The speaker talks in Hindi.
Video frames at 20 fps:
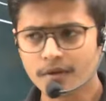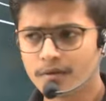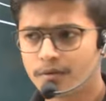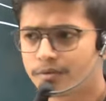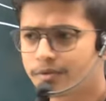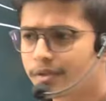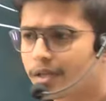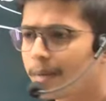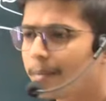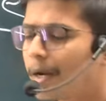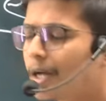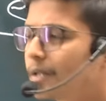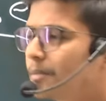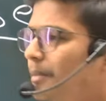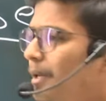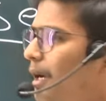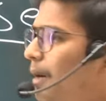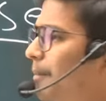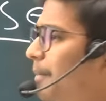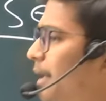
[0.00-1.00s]
उसके बाद
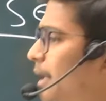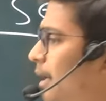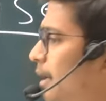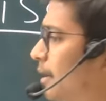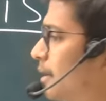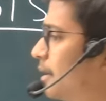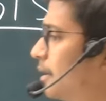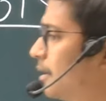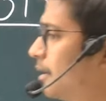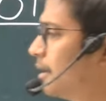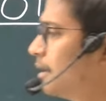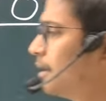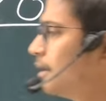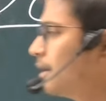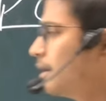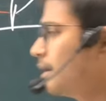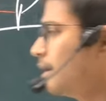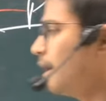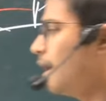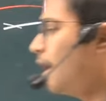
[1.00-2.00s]
में हमने एक
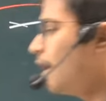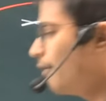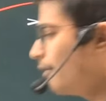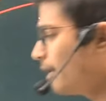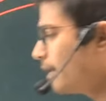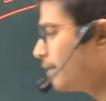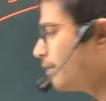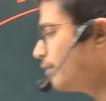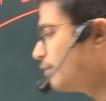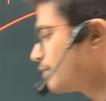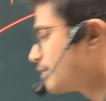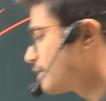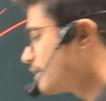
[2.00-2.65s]
अवन यूज